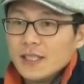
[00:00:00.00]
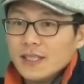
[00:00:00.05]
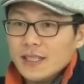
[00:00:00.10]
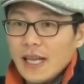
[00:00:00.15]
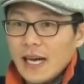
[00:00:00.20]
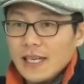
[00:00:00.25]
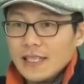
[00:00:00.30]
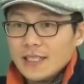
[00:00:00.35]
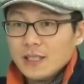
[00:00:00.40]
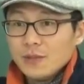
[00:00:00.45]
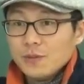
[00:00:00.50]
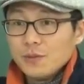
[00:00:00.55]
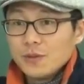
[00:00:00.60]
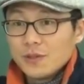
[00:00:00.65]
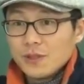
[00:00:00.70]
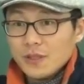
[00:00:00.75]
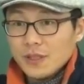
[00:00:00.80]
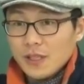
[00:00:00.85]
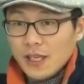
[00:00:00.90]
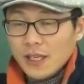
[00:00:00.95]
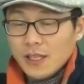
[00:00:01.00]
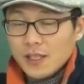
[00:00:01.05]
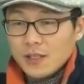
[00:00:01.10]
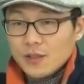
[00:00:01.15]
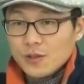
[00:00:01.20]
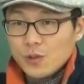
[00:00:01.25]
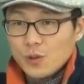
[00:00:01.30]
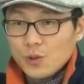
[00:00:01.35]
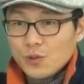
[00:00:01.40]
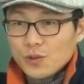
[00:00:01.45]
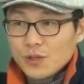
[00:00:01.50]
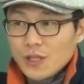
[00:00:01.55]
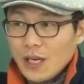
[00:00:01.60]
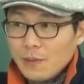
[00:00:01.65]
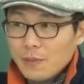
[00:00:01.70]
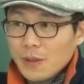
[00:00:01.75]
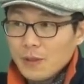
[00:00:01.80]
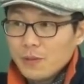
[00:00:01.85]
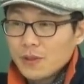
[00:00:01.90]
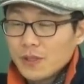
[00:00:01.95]
나시 붙은다. 조동사
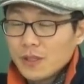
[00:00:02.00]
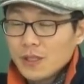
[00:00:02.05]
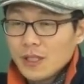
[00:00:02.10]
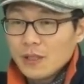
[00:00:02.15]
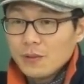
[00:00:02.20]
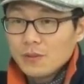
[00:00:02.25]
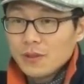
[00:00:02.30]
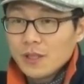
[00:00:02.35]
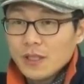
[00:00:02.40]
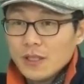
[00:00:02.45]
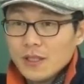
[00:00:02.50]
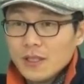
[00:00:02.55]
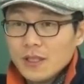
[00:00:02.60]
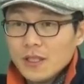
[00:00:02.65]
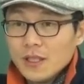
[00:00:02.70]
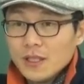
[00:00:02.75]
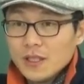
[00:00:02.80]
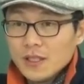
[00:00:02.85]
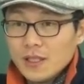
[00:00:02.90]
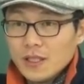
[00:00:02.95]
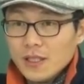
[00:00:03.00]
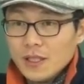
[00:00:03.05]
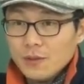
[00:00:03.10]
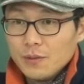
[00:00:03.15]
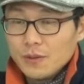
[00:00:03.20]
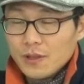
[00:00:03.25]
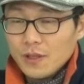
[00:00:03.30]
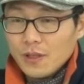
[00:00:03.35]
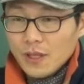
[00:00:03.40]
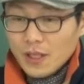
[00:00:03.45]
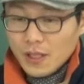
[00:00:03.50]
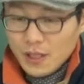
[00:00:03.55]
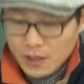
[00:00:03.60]
앞에부터 뒤에부터? 뒤에부터.